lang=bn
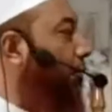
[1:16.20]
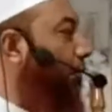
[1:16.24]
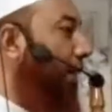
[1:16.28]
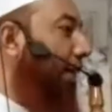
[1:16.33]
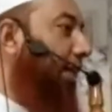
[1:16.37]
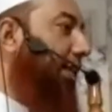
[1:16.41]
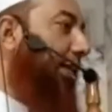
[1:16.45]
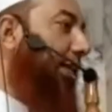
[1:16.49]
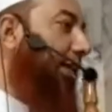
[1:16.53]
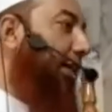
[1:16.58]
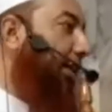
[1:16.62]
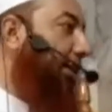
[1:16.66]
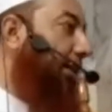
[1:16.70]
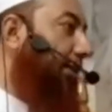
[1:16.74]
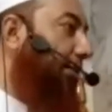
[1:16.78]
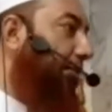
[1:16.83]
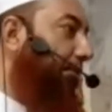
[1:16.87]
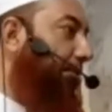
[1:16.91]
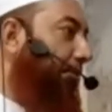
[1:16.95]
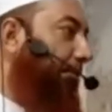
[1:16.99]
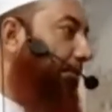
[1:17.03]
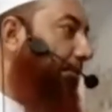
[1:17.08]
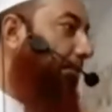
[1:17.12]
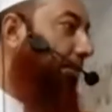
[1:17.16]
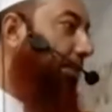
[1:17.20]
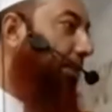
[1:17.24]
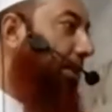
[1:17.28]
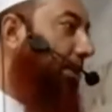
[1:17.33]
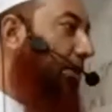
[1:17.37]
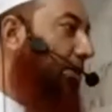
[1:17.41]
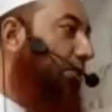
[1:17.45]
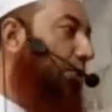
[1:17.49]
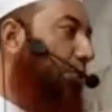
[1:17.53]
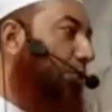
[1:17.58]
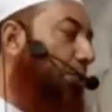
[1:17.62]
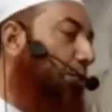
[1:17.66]
শোনাই দিলেন
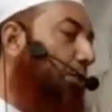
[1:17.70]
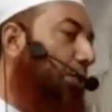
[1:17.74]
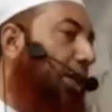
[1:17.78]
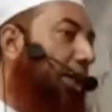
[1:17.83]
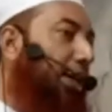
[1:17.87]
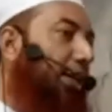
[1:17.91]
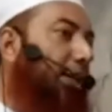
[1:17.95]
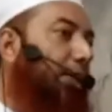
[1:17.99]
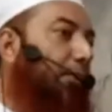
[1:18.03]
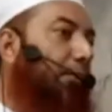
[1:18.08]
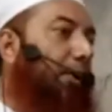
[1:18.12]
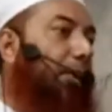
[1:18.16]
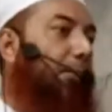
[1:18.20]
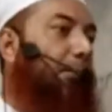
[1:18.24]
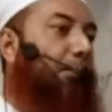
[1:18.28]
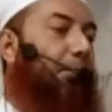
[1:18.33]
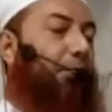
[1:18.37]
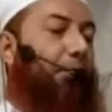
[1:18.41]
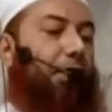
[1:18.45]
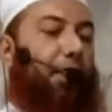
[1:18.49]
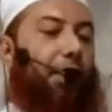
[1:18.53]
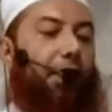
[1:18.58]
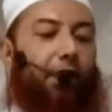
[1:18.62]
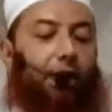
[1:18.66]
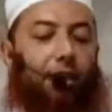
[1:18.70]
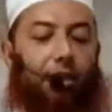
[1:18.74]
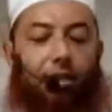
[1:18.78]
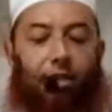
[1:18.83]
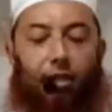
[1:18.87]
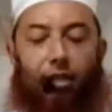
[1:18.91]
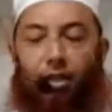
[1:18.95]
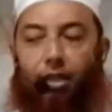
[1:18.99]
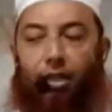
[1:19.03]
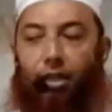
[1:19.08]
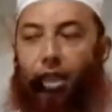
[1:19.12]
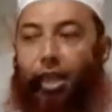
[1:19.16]
শোনাই দেওয়ার পরে
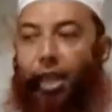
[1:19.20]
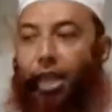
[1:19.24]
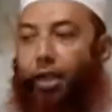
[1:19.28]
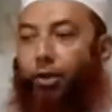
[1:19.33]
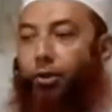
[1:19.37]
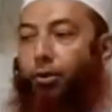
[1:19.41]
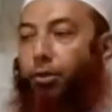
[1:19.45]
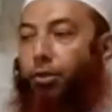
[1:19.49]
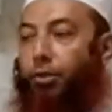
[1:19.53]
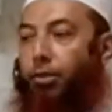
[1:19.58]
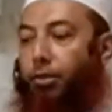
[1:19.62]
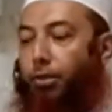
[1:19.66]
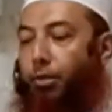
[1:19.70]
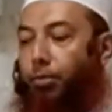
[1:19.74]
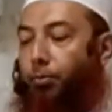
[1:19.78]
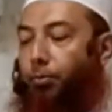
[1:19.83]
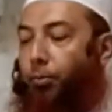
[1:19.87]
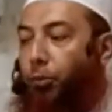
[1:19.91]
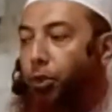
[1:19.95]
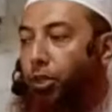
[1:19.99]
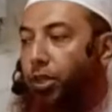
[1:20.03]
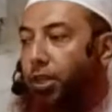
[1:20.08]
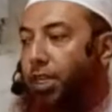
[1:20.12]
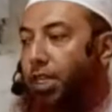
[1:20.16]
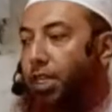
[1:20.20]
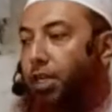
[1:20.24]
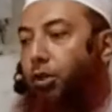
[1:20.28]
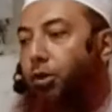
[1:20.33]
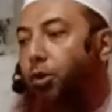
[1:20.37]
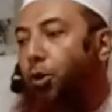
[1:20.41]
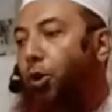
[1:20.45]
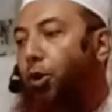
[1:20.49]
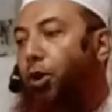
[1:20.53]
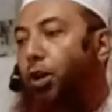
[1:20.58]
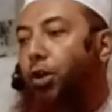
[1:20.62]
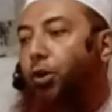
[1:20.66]
এখন প্রত্যেক
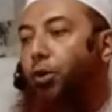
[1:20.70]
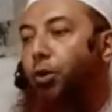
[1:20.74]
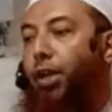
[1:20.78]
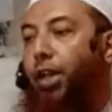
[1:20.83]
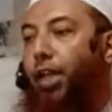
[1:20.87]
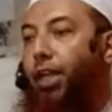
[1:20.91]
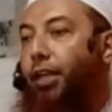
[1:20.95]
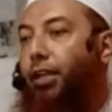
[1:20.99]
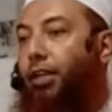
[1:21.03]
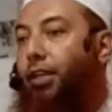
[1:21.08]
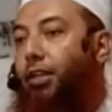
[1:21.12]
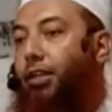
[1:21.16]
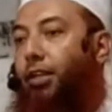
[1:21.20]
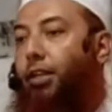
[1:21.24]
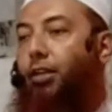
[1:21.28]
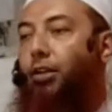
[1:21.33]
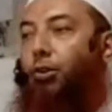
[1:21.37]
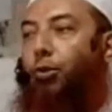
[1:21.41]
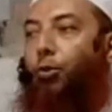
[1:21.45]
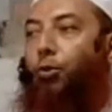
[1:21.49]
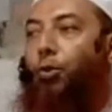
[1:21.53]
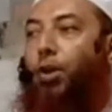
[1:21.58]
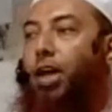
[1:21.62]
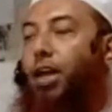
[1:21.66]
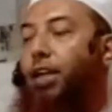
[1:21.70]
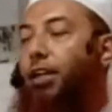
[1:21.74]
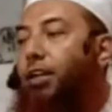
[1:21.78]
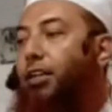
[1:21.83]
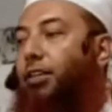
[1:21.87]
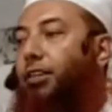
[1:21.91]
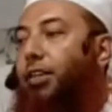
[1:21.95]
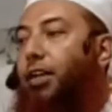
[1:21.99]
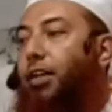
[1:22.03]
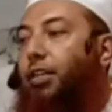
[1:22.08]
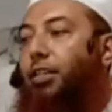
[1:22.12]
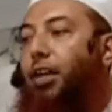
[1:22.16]
ঘরে ঘরে
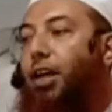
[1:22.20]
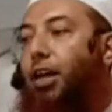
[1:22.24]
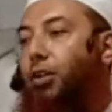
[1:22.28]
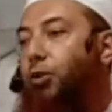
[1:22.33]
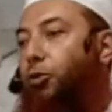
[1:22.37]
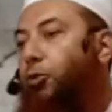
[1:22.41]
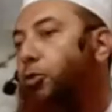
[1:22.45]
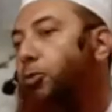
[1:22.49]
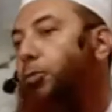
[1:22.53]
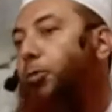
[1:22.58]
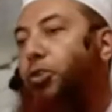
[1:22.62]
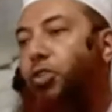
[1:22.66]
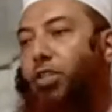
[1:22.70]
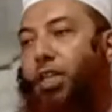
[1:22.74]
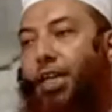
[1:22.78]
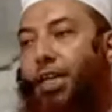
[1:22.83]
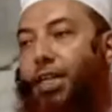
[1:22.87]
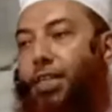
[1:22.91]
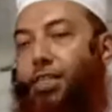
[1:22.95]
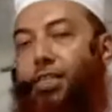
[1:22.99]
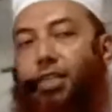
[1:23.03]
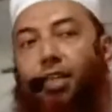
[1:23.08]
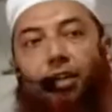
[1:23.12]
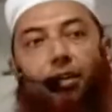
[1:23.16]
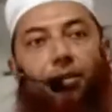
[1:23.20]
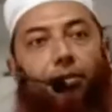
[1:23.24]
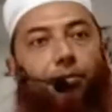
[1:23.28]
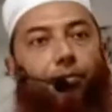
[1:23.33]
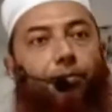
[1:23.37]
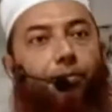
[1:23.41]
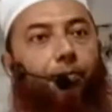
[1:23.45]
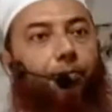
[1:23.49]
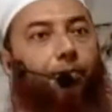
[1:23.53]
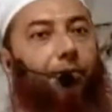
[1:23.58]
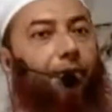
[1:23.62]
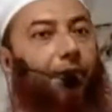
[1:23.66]
কোরআনের তাদারুস বসে গেছে
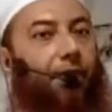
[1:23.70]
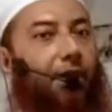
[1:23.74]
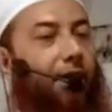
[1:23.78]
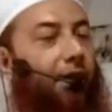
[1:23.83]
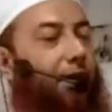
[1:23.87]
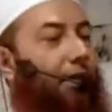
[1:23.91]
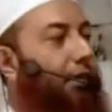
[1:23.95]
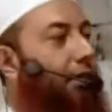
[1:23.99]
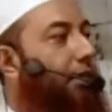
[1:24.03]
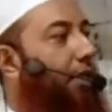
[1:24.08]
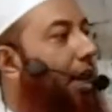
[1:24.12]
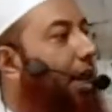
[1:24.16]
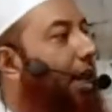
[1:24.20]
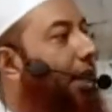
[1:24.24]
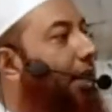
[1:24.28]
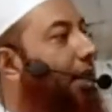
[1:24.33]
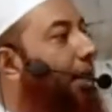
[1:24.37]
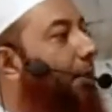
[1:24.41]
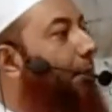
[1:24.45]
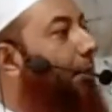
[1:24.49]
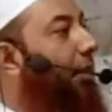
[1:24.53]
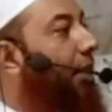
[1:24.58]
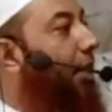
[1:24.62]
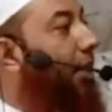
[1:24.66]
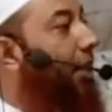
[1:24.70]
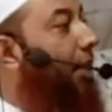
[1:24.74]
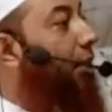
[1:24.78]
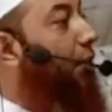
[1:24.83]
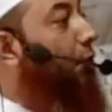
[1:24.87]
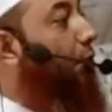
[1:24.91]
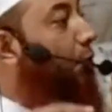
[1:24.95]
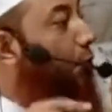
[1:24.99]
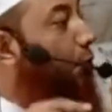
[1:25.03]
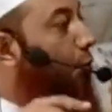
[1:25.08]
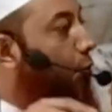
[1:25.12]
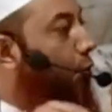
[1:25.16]
যে আল্লাহ পাক
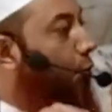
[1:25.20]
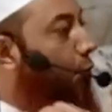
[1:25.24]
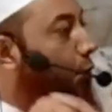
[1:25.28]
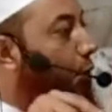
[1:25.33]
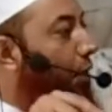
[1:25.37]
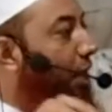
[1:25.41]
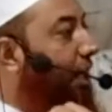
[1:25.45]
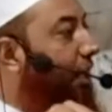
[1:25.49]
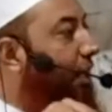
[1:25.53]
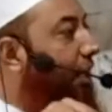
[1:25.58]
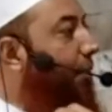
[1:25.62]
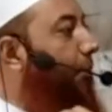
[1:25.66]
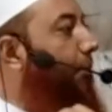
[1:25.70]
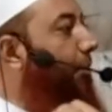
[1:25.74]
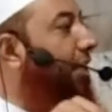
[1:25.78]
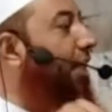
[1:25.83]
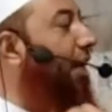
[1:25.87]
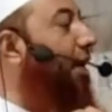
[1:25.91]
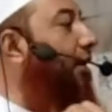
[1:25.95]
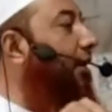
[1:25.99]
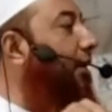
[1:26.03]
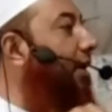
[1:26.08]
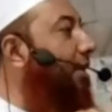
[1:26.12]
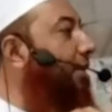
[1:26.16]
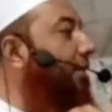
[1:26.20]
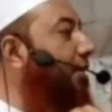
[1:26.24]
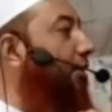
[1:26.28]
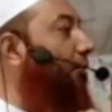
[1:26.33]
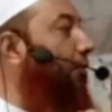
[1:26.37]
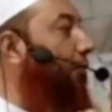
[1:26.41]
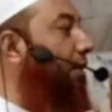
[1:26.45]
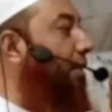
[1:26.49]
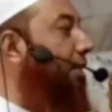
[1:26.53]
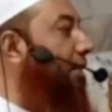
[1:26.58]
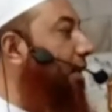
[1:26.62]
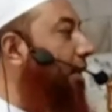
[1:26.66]
এখানে নতুন একটা বিধান নাজিল
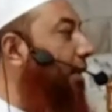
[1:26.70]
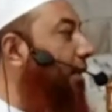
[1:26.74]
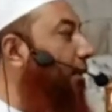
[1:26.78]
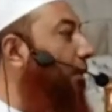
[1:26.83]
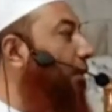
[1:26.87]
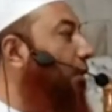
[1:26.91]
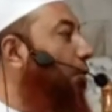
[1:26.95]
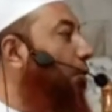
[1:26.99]
করছেন